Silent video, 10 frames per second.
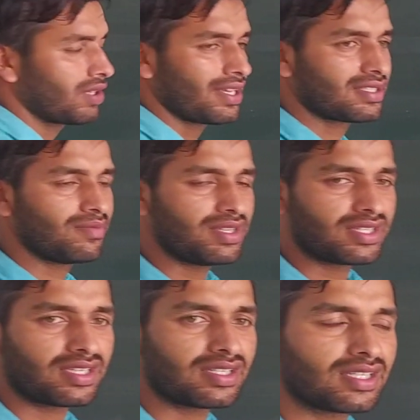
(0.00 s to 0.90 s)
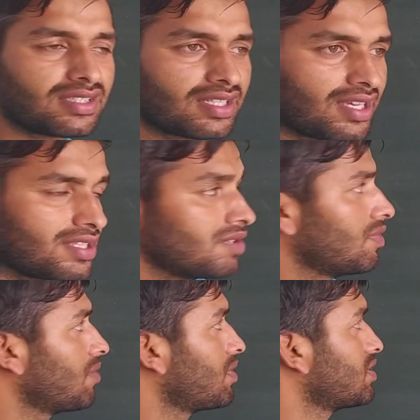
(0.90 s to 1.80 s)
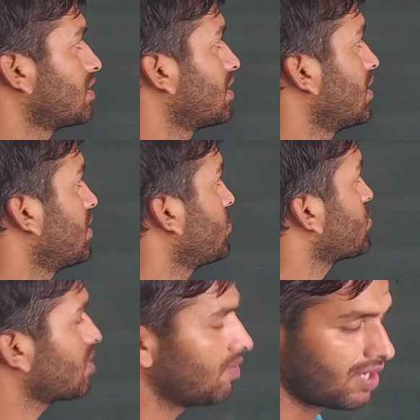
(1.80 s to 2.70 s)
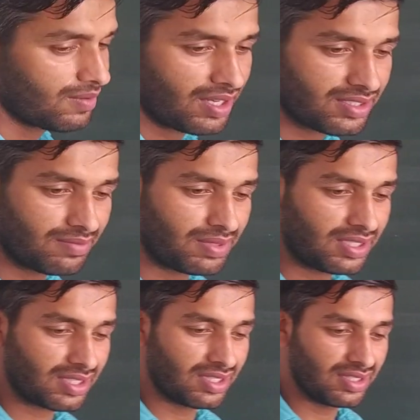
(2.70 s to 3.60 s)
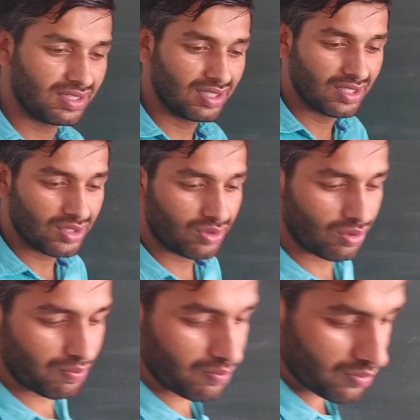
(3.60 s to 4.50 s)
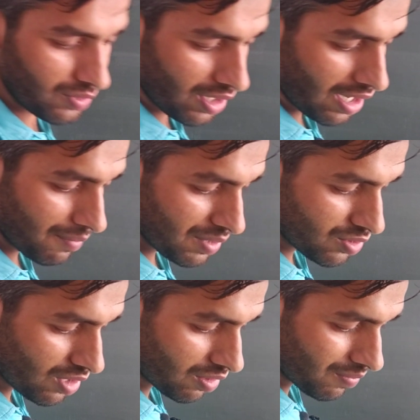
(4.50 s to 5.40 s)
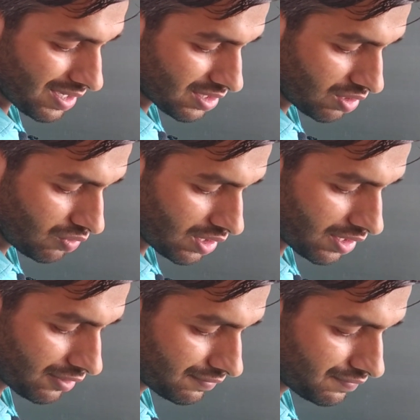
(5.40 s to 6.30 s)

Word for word: कैसे मेजर किया जाता है कैसे मापा जाता है उसके बारे में आज हम पढ़ेंगे तो यहाँ पे जो आपके पास दी हुई है